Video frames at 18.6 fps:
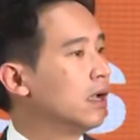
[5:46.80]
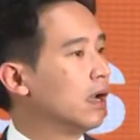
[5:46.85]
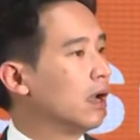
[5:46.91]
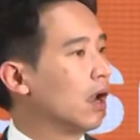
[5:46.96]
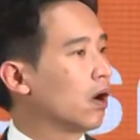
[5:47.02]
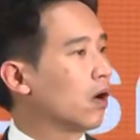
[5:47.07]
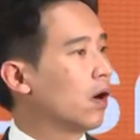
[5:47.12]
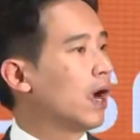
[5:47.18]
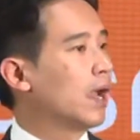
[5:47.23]

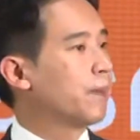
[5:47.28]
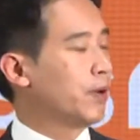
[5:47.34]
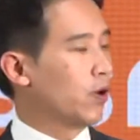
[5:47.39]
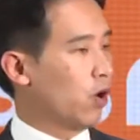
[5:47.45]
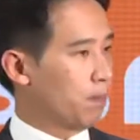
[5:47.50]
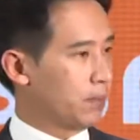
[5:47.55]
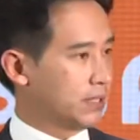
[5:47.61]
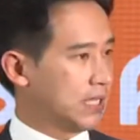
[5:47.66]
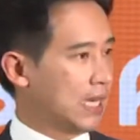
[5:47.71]
แล้วก็ให้พี่
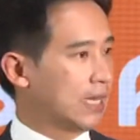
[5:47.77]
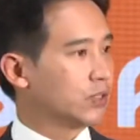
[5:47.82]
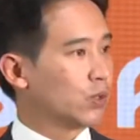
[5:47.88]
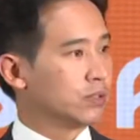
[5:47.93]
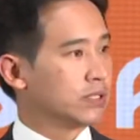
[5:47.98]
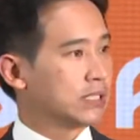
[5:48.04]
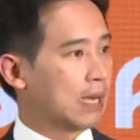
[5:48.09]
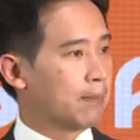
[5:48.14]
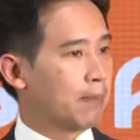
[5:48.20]
น้องประชาช
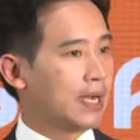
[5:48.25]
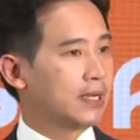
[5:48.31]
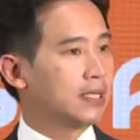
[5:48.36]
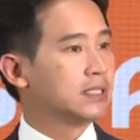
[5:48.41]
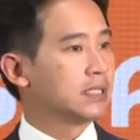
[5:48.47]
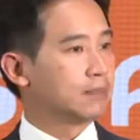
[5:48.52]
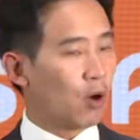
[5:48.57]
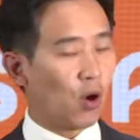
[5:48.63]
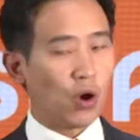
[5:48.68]
นสามารถ
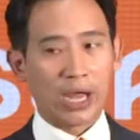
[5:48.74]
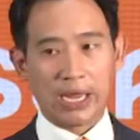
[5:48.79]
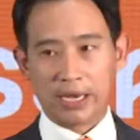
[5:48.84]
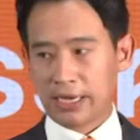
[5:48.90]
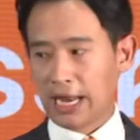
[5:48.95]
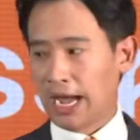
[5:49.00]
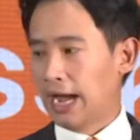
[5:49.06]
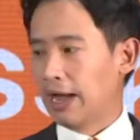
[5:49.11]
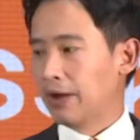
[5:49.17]
ที่จะมองเห็น
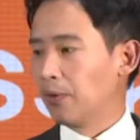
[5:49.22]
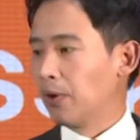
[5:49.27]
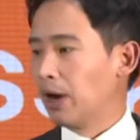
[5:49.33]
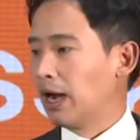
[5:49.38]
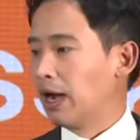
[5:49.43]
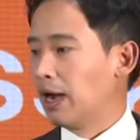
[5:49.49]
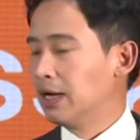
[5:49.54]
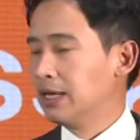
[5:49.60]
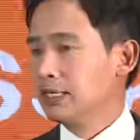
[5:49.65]
ได้
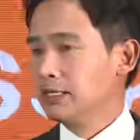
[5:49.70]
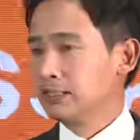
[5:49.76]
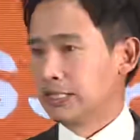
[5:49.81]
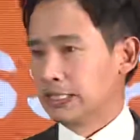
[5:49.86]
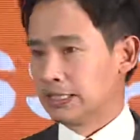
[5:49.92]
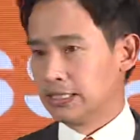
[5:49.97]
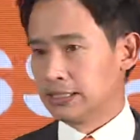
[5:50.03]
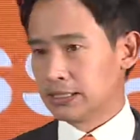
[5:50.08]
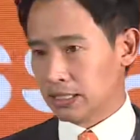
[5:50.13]
ว่า
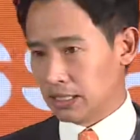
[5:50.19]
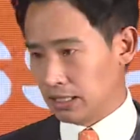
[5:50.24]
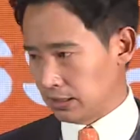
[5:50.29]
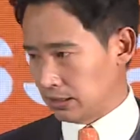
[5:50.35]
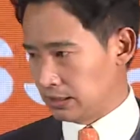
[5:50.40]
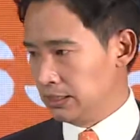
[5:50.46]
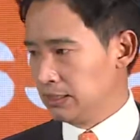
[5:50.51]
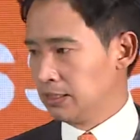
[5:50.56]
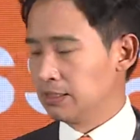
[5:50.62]
สิ่งที่จะเกิ
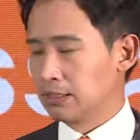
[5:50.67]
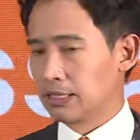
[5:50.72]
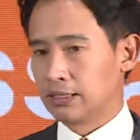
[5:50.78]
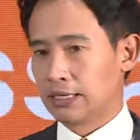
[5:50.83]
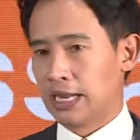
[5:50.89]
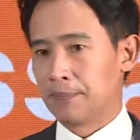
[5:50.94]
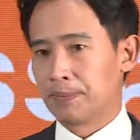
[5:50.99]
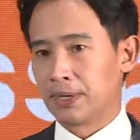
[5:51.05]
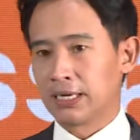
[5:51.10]
ดขึ้น
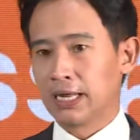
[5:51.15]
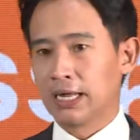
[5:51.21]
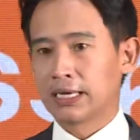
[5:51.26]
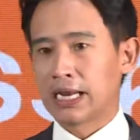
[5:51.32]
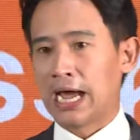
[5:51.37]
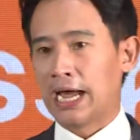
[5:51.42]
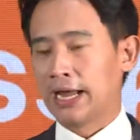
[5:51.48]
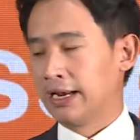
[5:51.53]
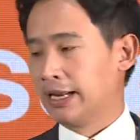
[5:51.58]
ในประเทศ
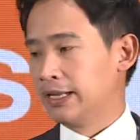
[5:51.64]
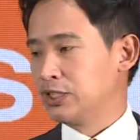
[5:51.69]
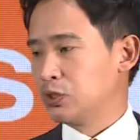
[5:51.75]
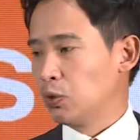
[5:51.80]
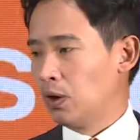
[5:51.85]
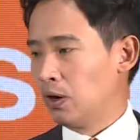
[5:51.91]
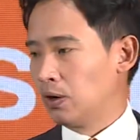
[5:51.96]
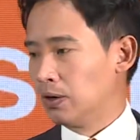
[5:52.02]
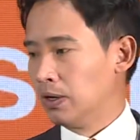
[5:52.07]
ไทยใน
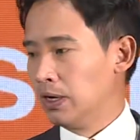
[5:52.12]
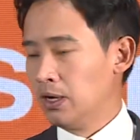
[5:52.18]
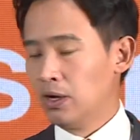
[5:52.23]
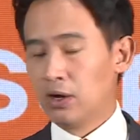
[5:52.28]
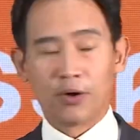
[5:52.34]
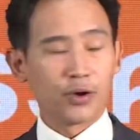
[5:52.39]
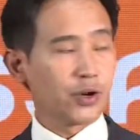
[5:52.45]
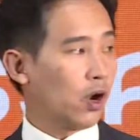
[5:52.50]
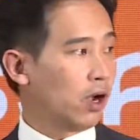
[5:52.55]
ช่วง
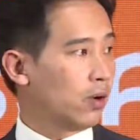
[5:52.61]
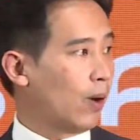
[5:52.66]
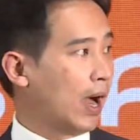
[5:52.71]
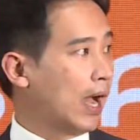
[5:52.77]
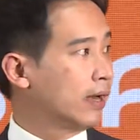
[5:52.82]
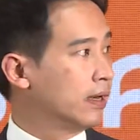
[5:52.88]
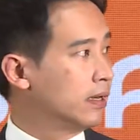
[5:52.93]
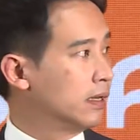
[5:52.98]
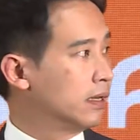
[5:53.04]
ร้อย
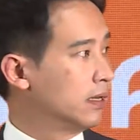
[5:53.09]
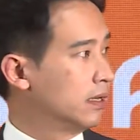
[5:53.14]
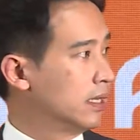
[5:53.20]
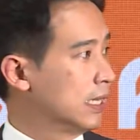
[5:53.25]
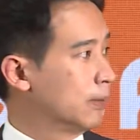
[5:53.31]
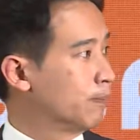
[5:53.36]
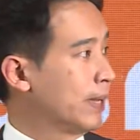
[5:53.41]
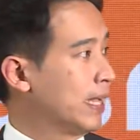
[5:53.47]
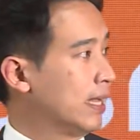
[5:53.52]
วันห
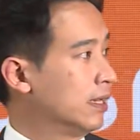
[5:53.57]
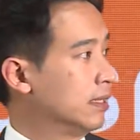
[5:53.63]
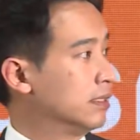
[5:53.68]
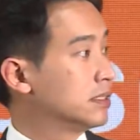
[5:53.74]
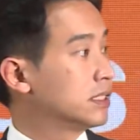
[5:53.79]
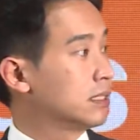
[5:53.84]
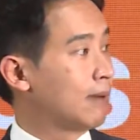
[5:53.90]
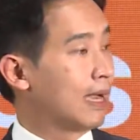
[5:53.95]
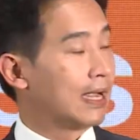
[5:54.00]
นึ่งปีหรือ
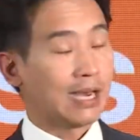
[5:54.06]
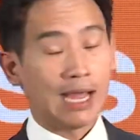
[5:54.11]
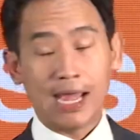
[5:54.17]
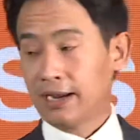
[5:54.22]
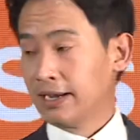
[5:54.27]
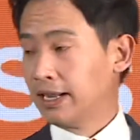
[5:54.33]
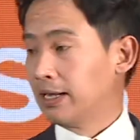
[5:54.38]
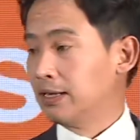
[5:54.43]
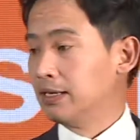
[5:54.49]
สมัยแร
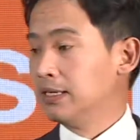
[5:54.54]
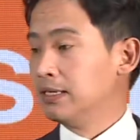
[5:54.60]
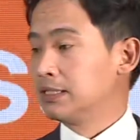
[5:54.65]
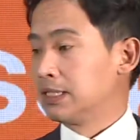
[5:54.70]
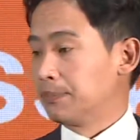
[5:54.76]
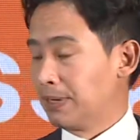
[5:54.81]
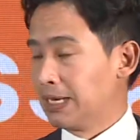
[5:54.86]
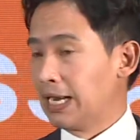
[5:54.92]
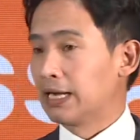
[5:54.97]
กเนี่ย
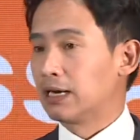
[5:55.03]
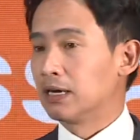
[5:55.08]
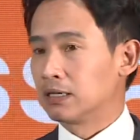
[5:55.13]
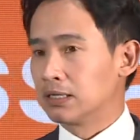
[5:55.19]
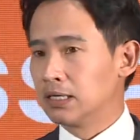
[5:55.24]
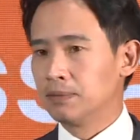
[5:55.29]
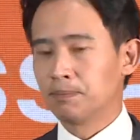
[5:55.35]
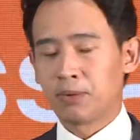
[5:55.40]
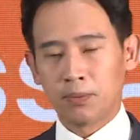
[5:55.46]
จะมีอะไรเกิด
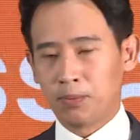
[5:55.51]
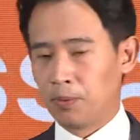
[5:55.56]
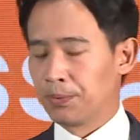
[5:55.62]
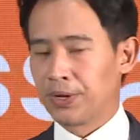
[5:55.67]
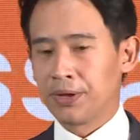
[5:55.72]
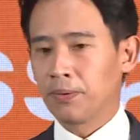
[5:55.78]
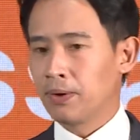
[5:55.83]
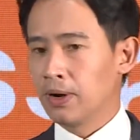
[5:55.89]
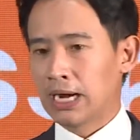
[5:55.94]
ขึ้นเพราะผม
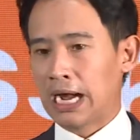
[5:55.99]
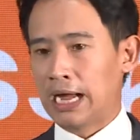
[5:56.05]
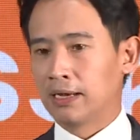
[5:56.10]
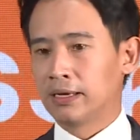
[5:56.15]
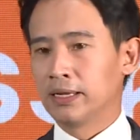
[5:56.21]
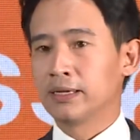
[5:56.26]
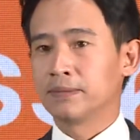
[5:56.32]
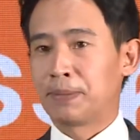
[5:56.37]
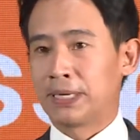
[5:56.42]
คิดว่าการ
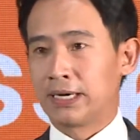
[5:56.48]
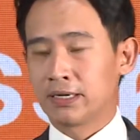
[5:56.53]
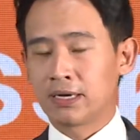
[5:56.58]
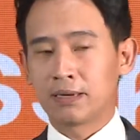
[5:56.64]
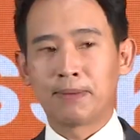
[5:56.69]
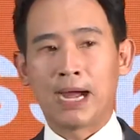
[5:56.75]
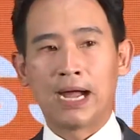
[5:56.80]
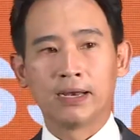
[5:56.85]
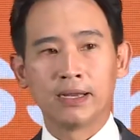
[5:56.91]
ที่จะเป็นรั
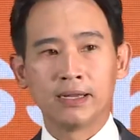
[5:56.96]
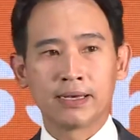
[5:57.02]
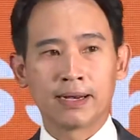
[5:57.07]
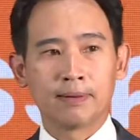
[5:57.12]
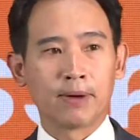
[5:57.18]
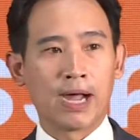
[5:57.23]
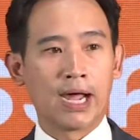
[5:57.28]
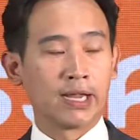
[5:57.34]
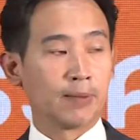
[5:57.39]
ฐบาลที่
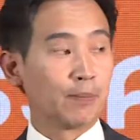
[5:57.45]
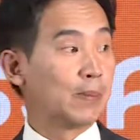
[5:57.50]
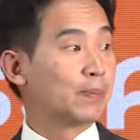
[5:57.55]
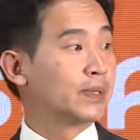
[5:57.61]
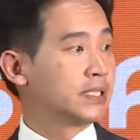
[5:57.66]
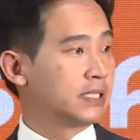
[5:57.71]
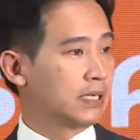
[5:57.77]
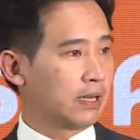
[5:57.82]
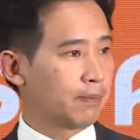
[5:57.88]
ทำงานอย่างมีป
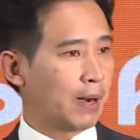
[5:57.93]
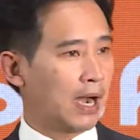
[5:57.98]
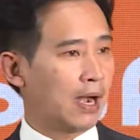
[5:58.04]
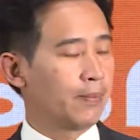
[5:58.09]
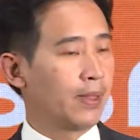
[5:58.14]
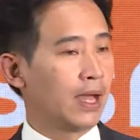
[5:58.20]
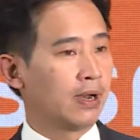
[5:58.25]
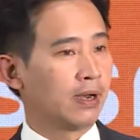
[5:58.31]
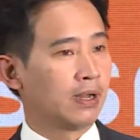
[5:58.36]
ระสิทธิภาพ
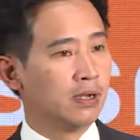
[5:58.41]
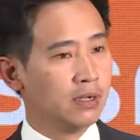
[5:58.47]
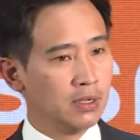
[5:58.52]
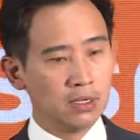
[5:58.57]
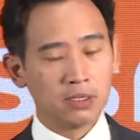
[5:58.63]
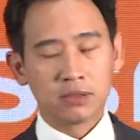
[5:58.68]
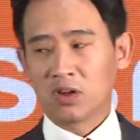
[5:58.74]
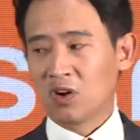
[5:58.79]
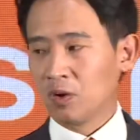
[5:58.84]
ได้เนี่ย
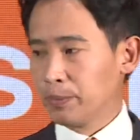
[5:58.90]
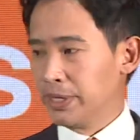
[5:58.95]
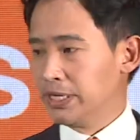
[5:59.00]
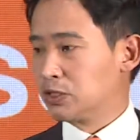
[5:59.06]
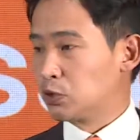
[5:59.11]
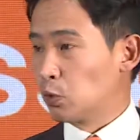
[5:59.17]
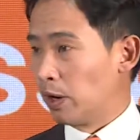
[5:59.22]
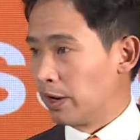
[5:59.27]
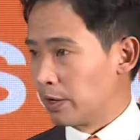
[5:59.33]
ต้องมี
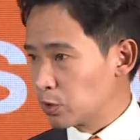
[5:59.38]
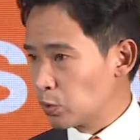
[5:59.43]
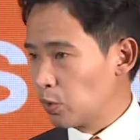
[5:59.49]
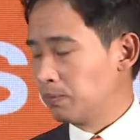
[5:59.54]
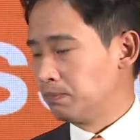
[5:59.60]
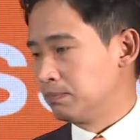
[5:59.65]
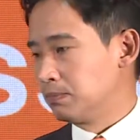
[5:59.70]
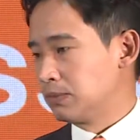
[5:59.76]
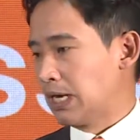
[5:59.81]
ส่วนร่ว
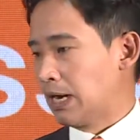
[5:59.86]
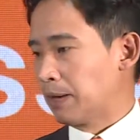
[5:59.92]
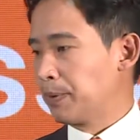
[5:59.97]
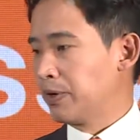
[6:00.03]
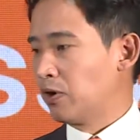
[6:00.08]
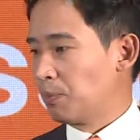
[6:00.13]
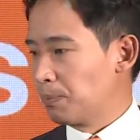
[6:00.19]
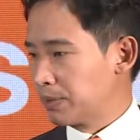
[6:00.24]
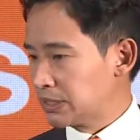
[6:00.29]
มจาก
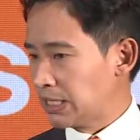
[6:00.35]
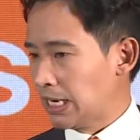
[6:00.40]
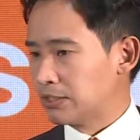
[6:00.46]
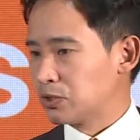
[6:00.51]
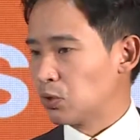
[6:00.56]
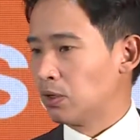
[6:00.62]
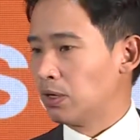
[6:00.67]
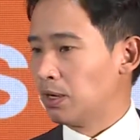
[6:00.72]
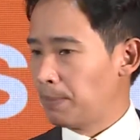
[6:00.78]
พี่น้องประชา
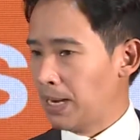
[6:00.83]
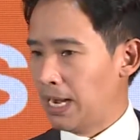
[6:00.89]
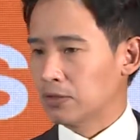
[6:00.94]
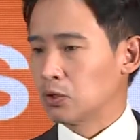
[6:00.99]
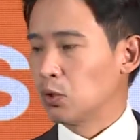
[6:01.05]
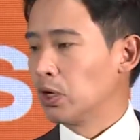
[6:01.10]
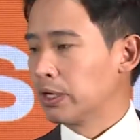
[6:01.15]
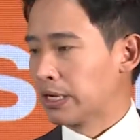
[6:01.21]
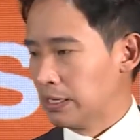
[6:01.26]
ชนและภาค
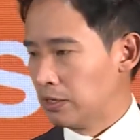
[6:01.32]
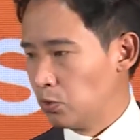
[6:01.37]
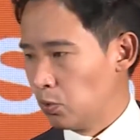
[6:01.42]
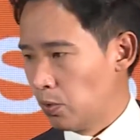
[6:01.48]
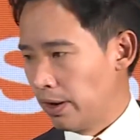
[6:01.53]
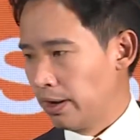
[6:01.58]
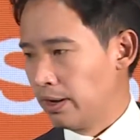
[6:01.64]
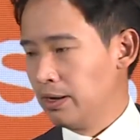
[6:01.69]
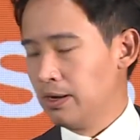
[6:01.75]
ธุรกิจ
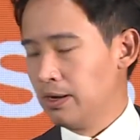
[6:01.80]
ด้วย